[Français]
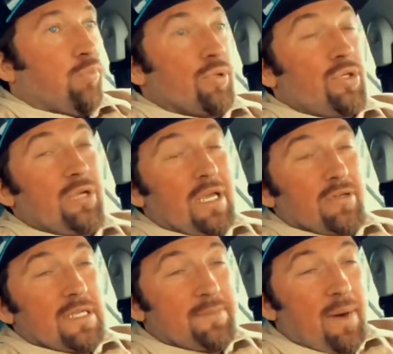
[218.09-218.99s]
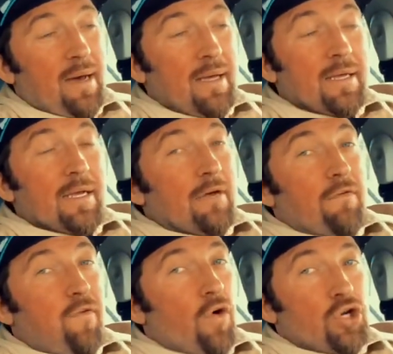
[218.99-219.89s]
Pour ceux qui ne connaissent pas,
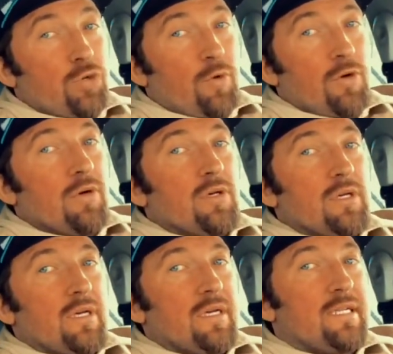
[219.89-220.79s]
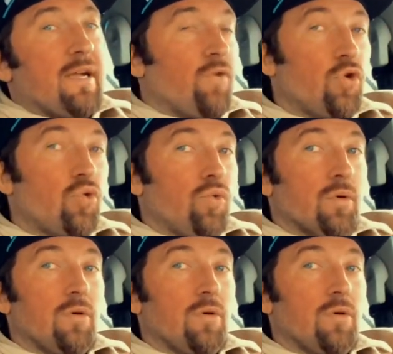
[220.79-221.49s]
franchement, ça vaut le coup.